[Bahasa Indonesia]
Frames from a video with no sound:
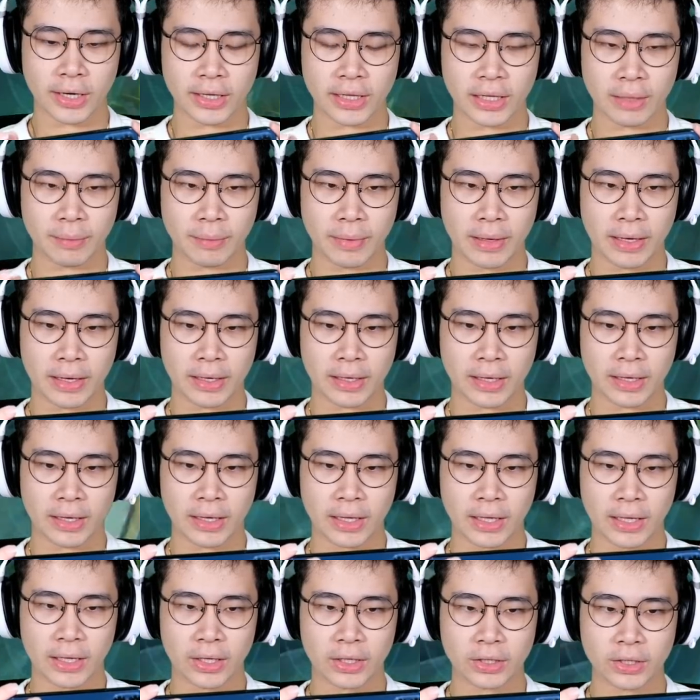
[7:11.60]
kita
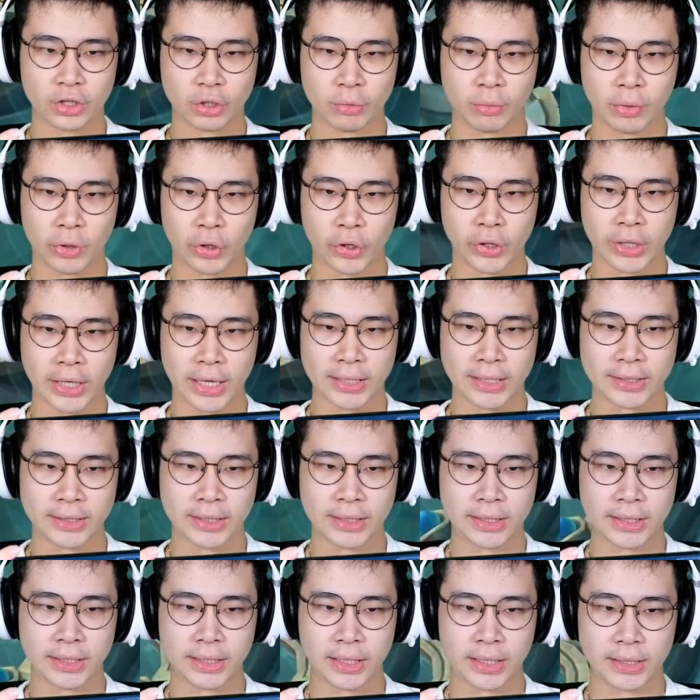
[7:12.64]
bakal coba rotasi
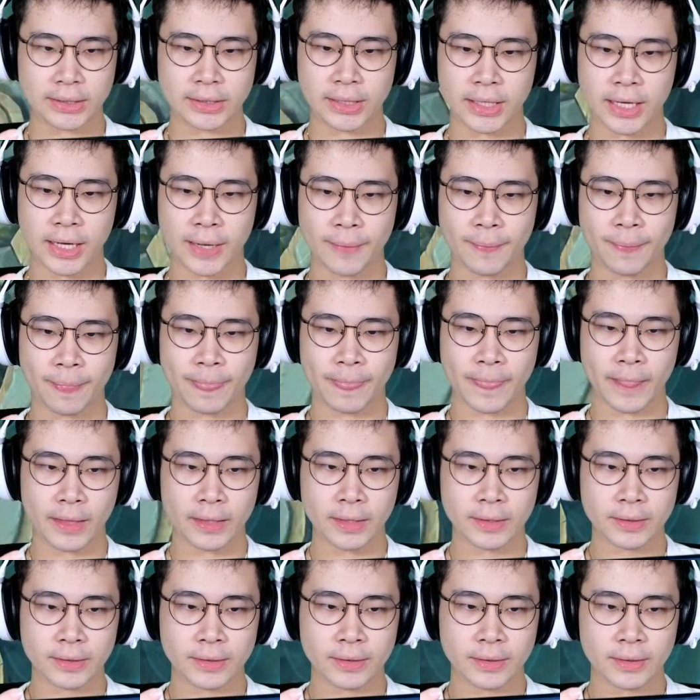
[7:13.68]
ini guys ya.
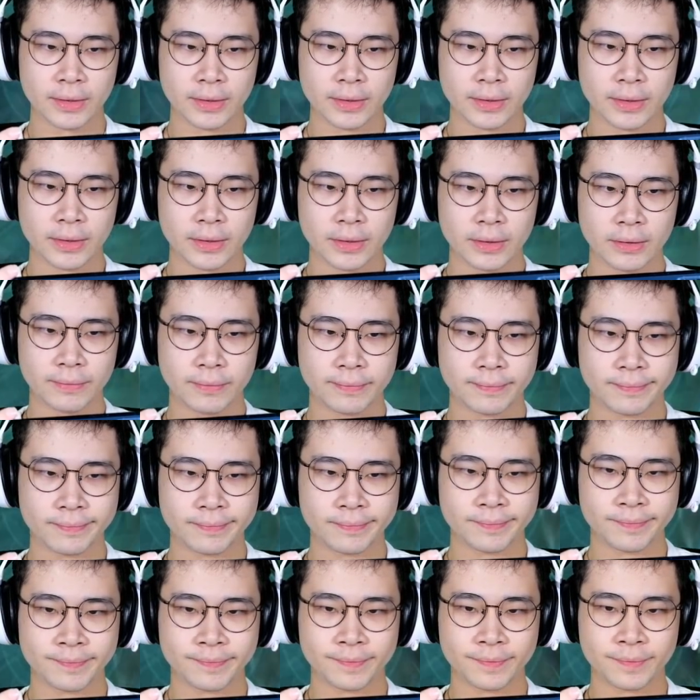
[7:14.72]

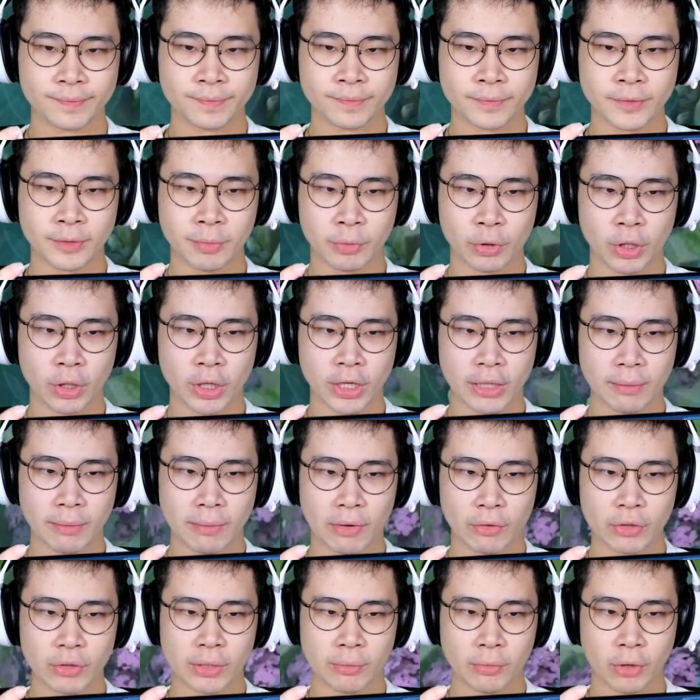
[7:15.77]
Hmm, sebetulnya kita
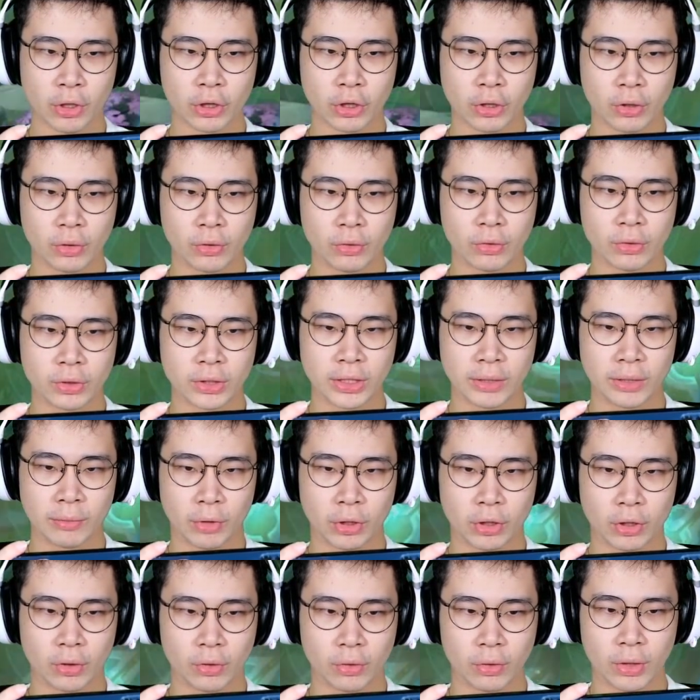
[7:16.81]
bagusnya motong dulu sih,
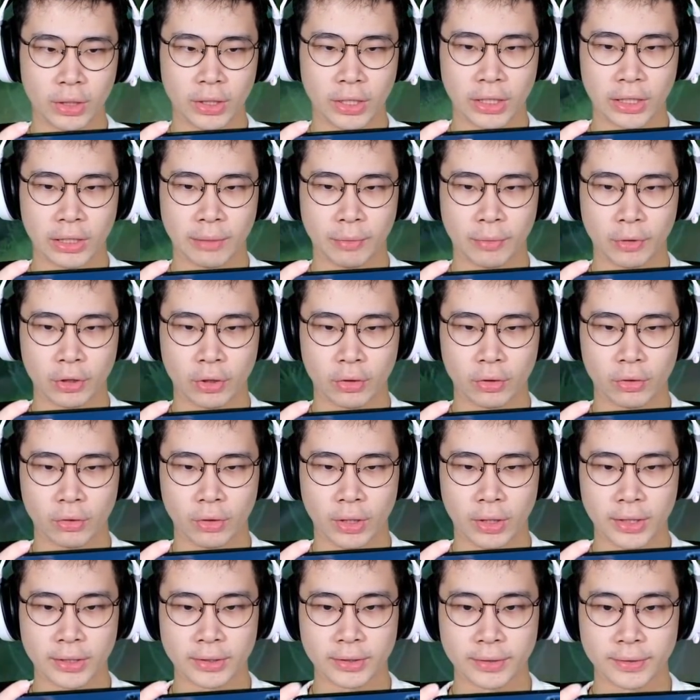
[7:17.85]
motong dulu aja kita potong
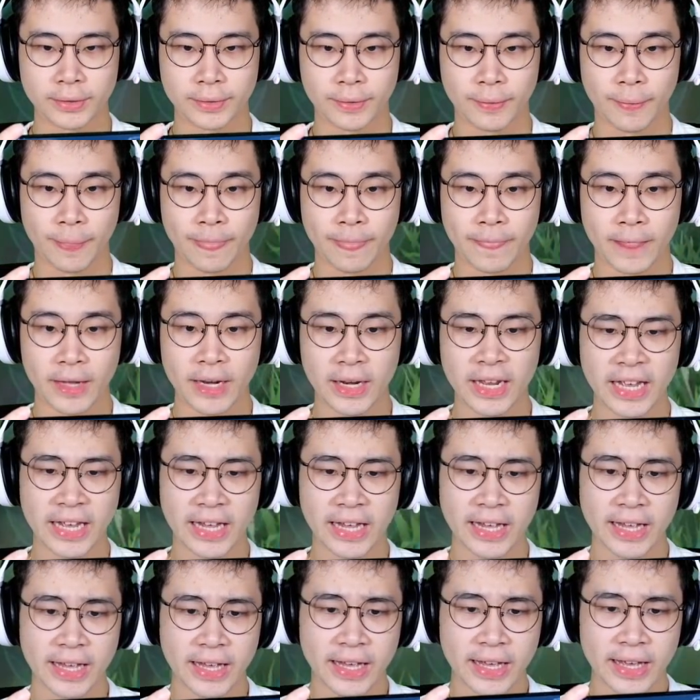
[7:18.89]
dulu guys. Jadi
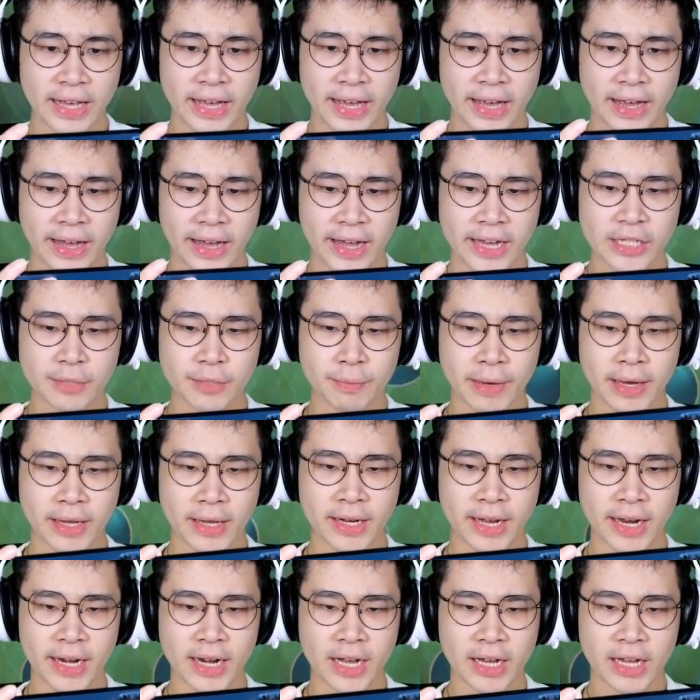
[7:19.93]
Esme
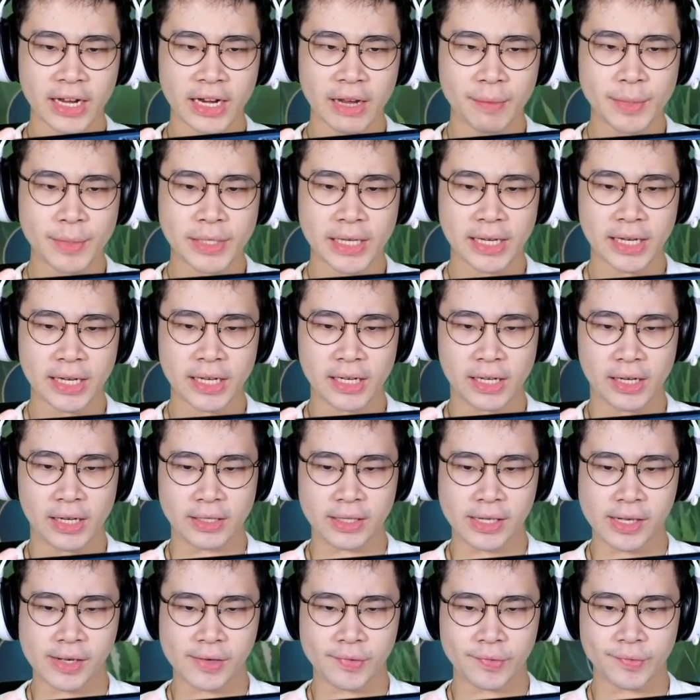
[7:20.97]
ini enaknya dia bisa ini
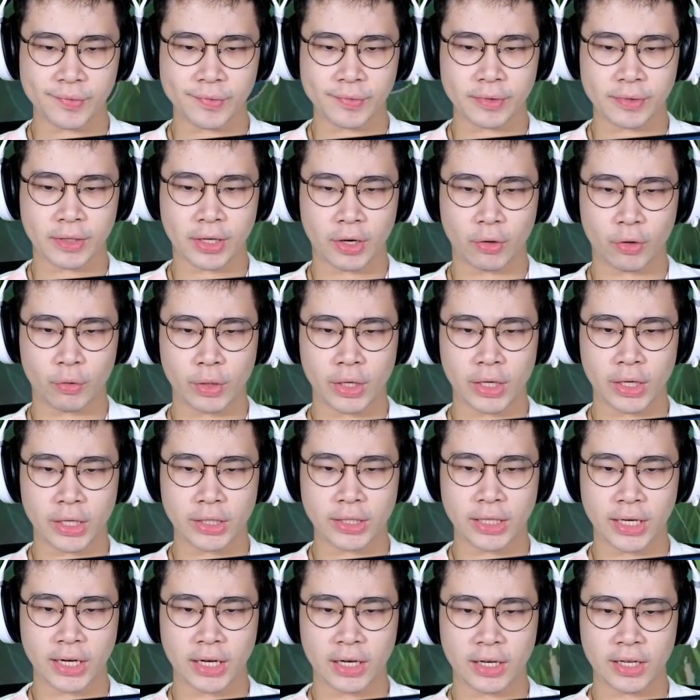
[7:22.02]
guys ya. Kalau udah
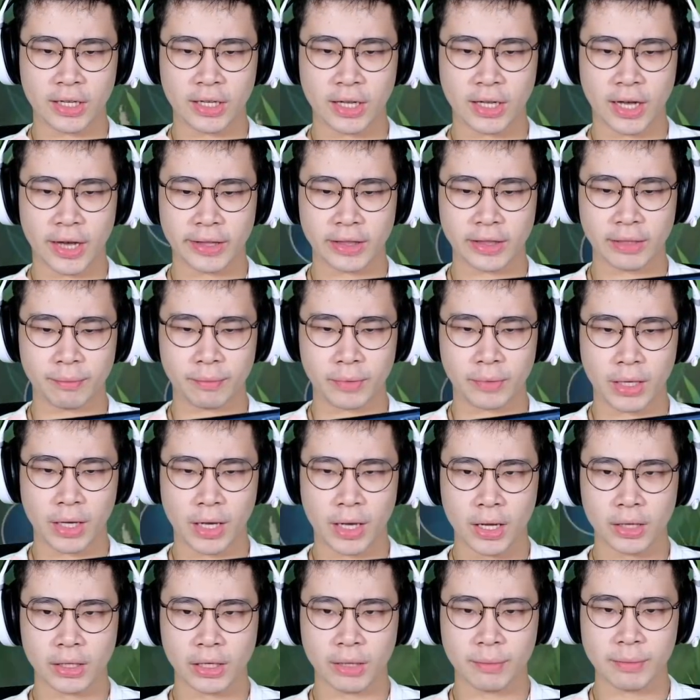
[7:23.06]
jadi
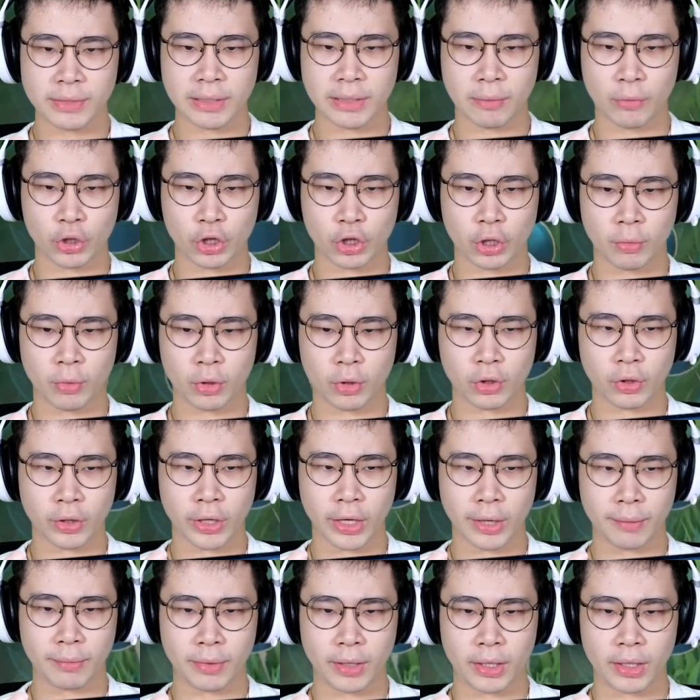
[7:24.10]
itemnya, dia bisa motong-motong
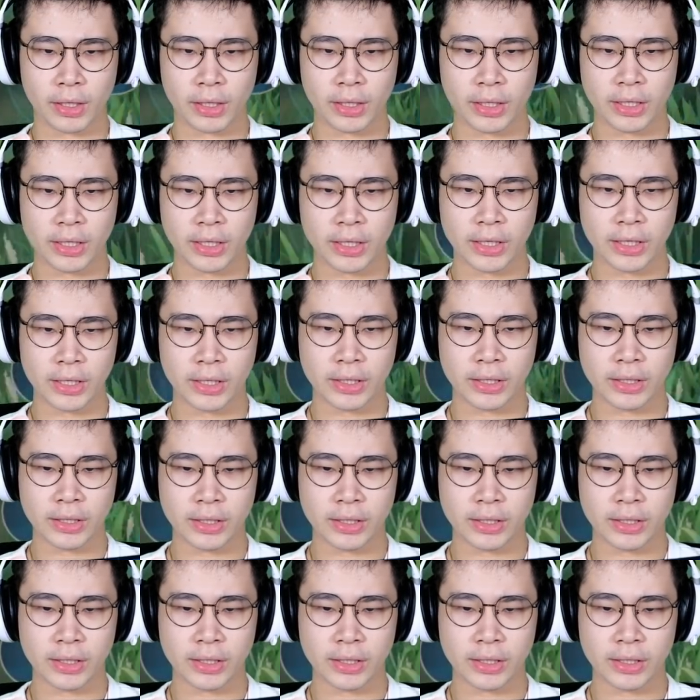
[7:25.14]
kayak begini.